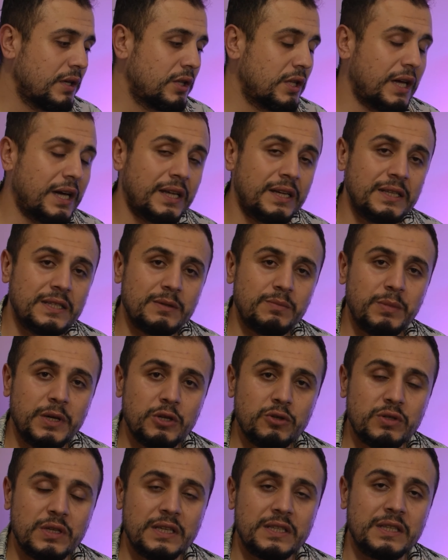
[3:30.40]
Ya da RX
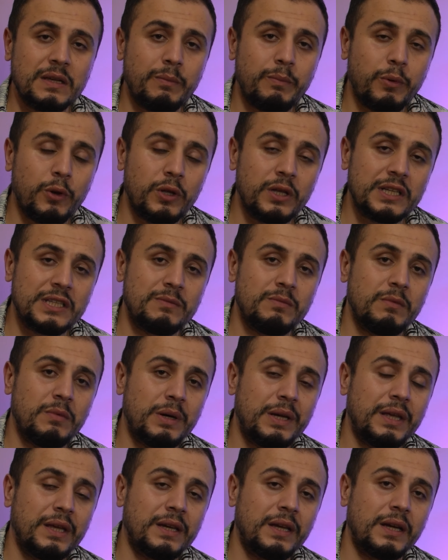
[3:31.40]
580 Polaris
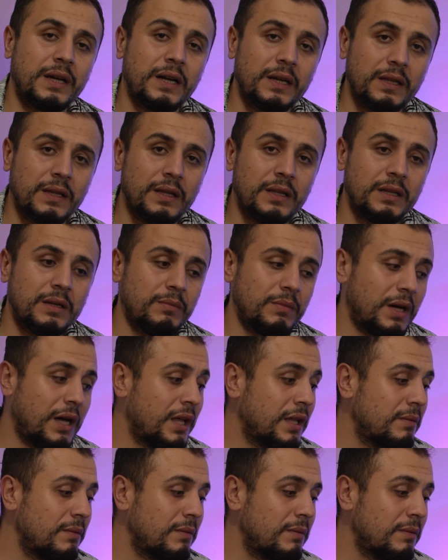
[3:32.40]
mimari ekran kartı alınır mı?